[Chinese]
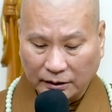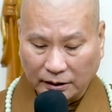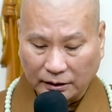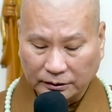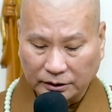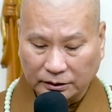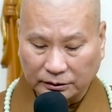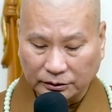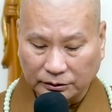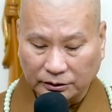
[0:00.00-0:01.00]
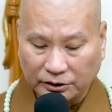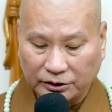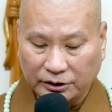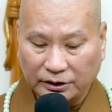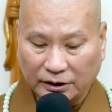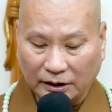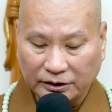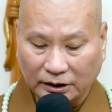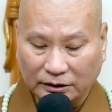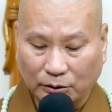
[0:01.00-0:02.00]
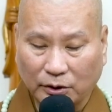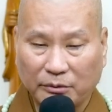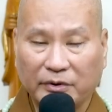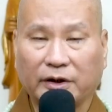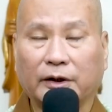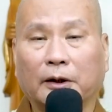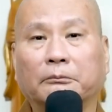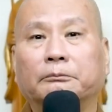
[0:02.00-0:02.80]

啊，这个就是心呐，向着外面呐。